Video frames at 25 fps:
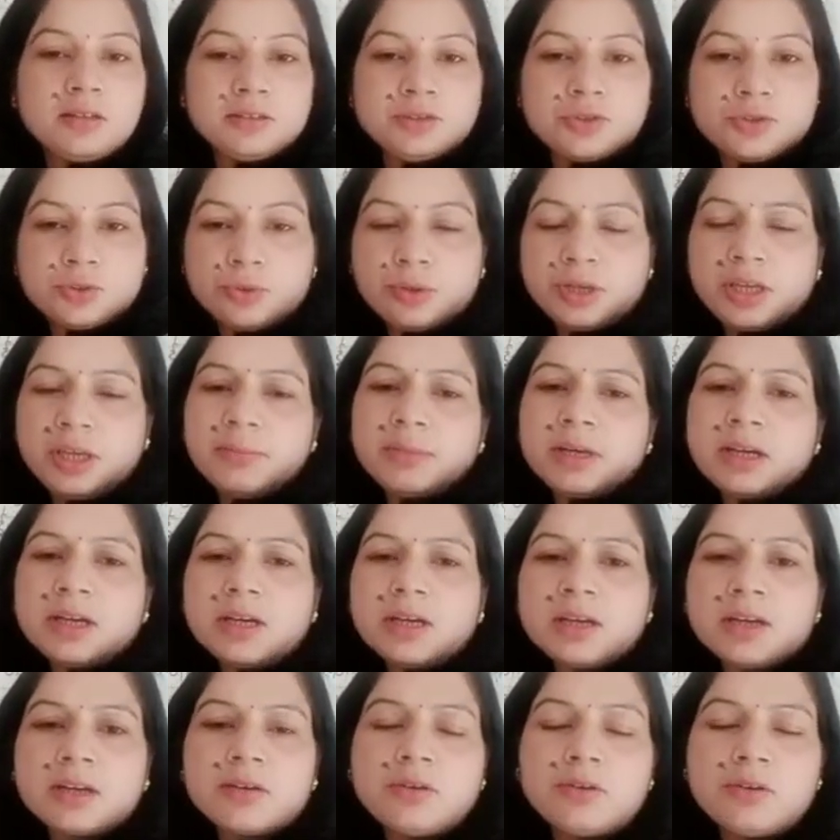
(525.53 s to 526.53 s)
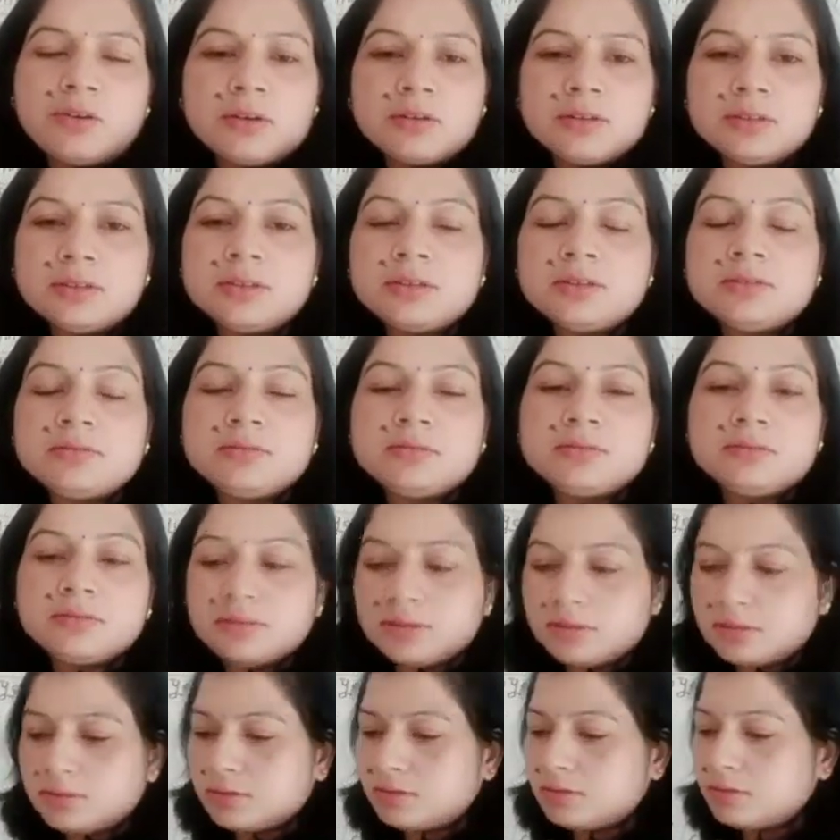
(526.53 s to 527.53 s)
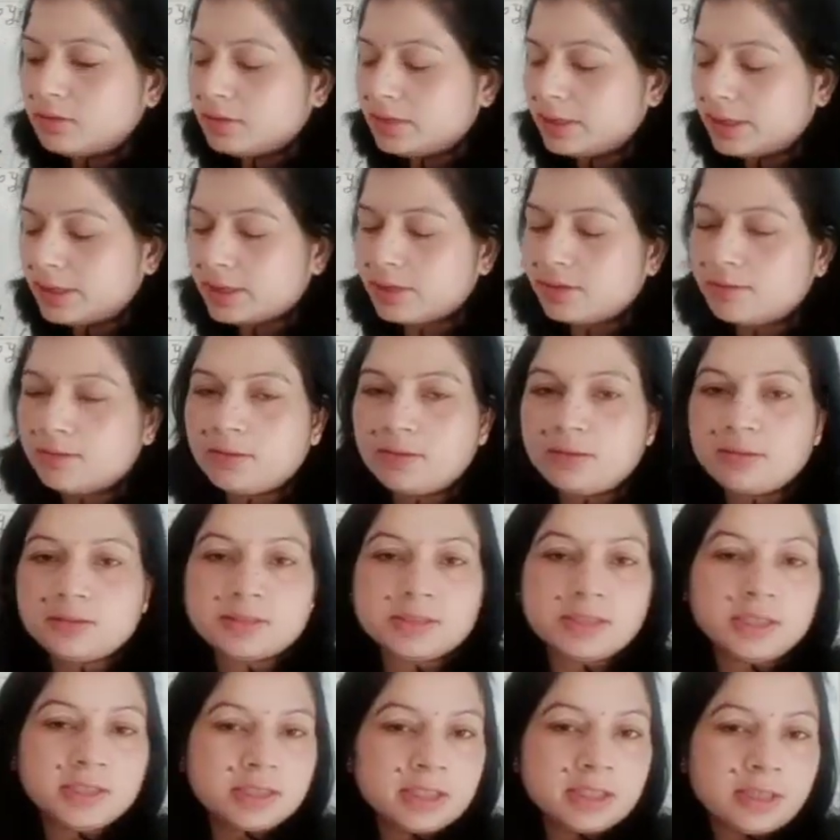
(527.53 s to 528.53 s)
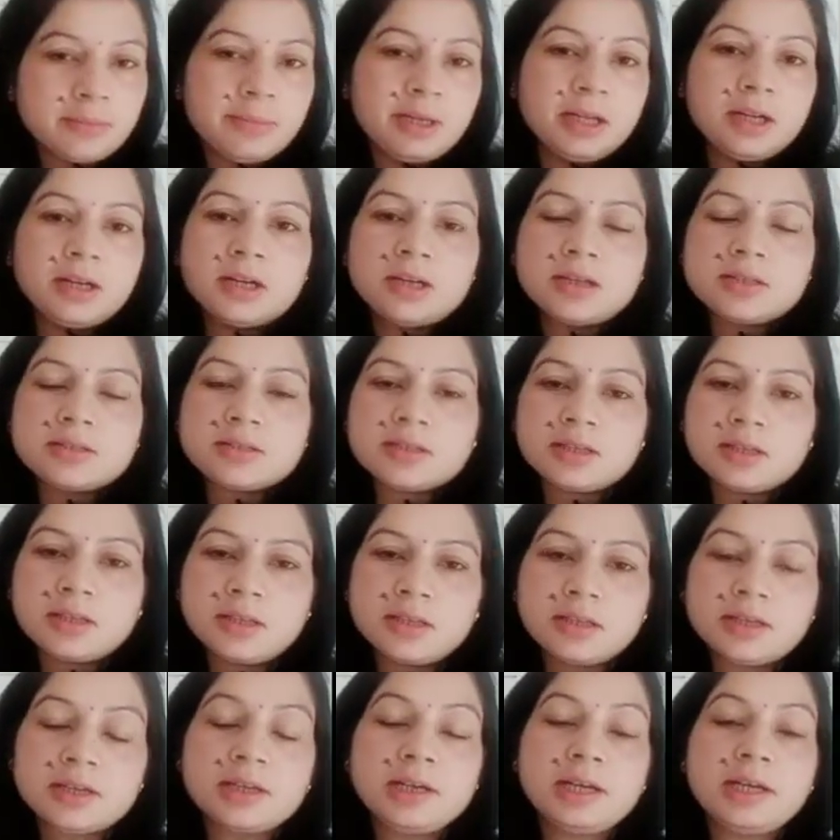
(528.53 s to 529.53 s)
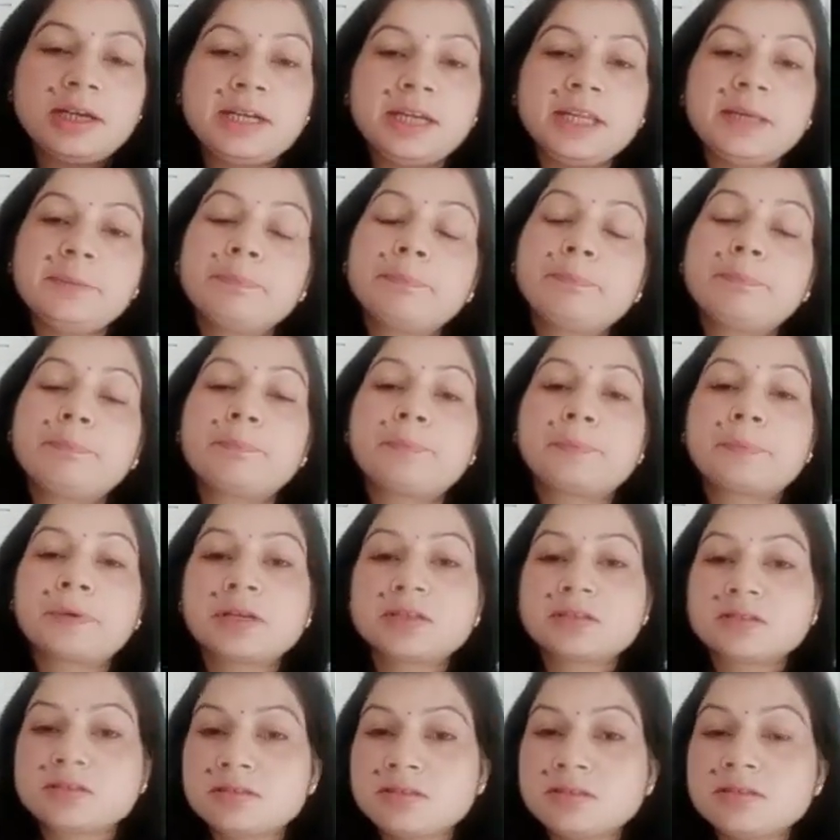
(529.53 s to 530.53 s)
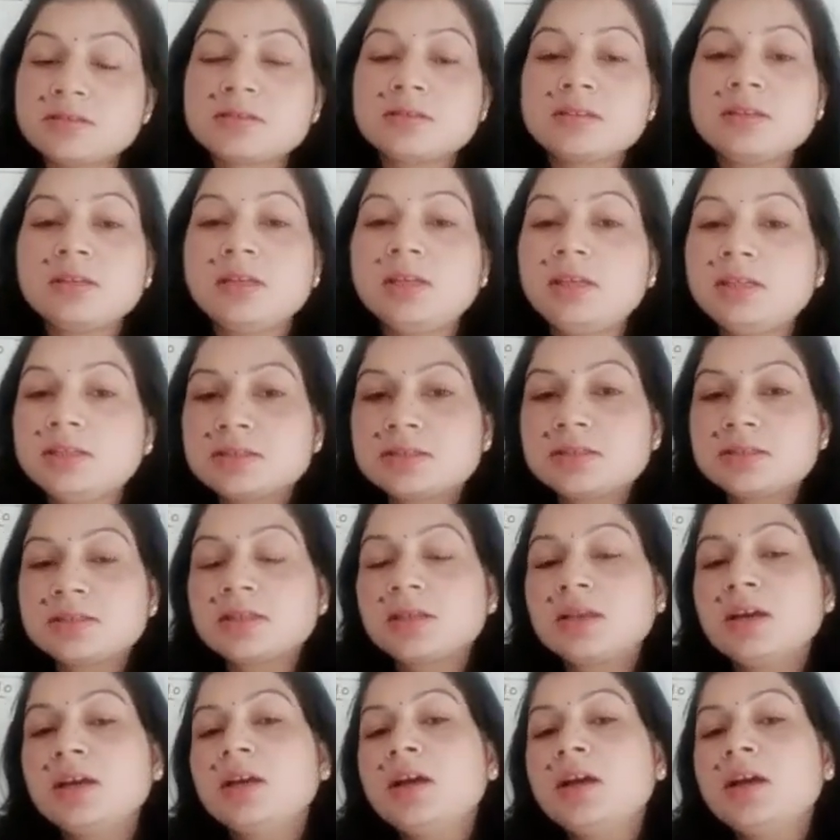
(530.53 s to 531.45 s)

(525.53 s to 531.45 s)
जोगी महाराज और क्या सीता बेंगड़ा से रिलेटिव प्रश्न सीरीज